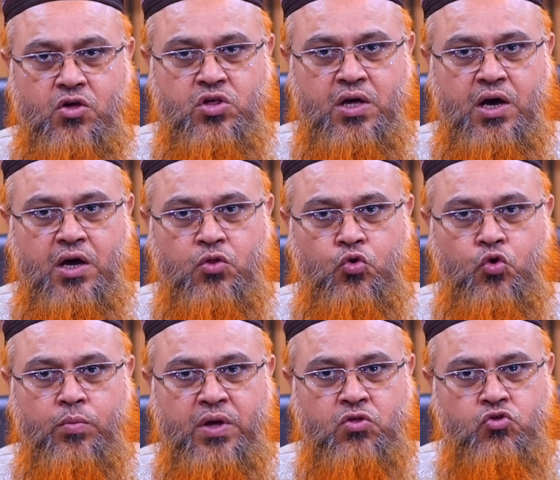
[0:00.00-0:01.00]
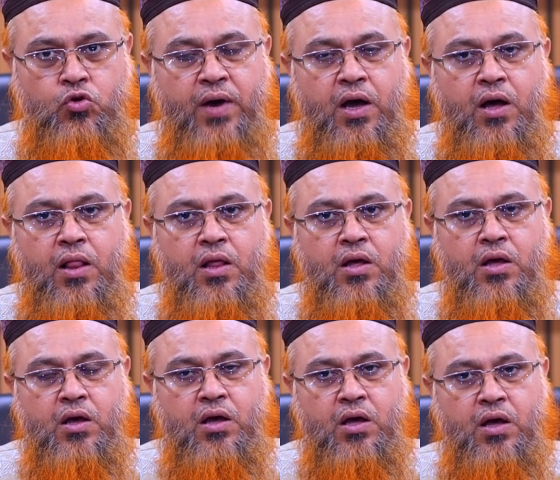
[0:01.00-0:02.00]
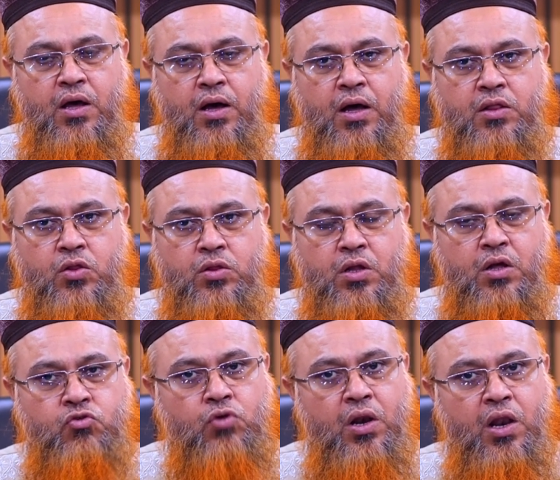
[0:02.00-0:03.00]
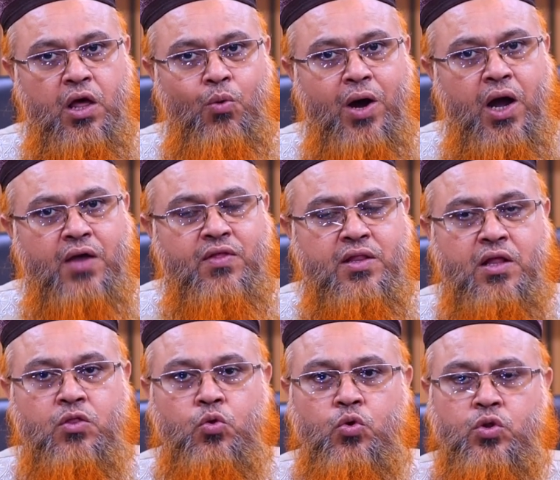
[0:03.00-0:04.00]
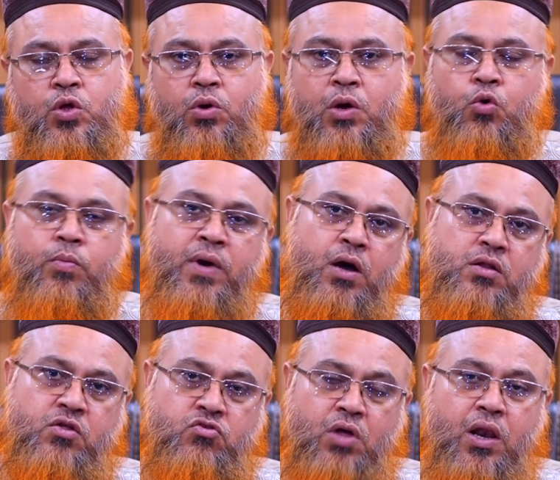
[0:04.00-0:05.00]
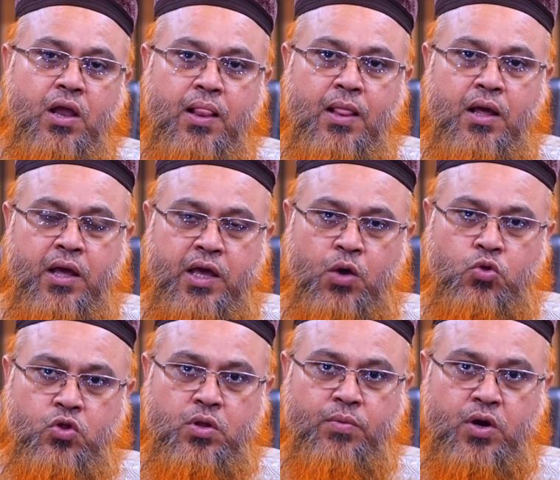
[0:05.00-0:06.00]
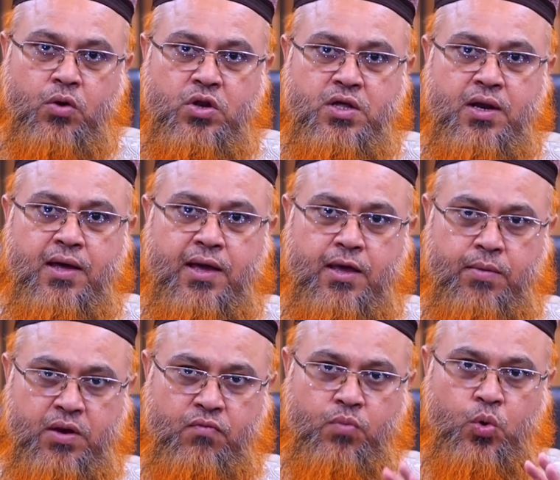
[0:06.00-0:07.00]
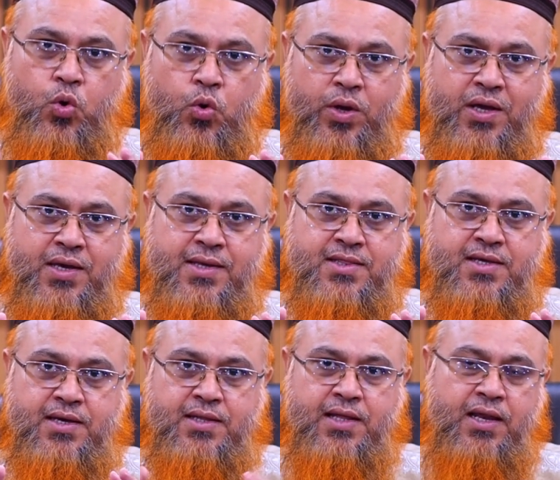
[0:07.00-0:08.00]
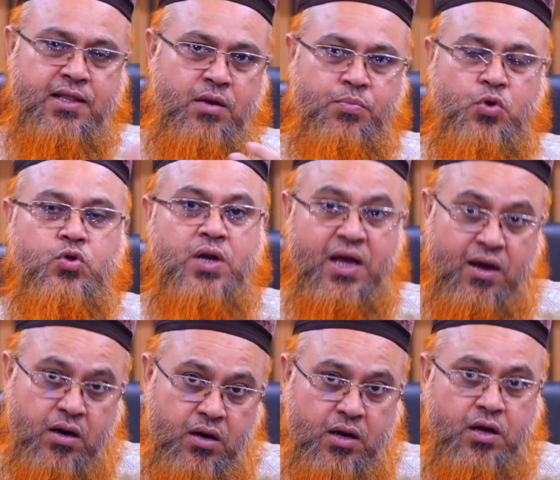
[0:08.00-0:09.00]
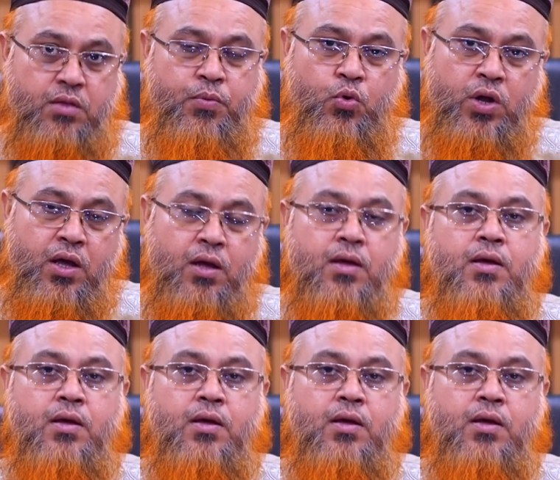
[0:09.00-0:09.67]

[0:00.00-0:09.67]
খাসি আহাদুকুম আসোভা সল্লা হায়দাদান তো তিরুল্লাহ মা কথা সল্লা কেউ যদি মনে করে যে না একেবারে ভোর হয়ে গিয়েছে তাহলে তিনি প্রয়োজন এক রাখাত পড়ে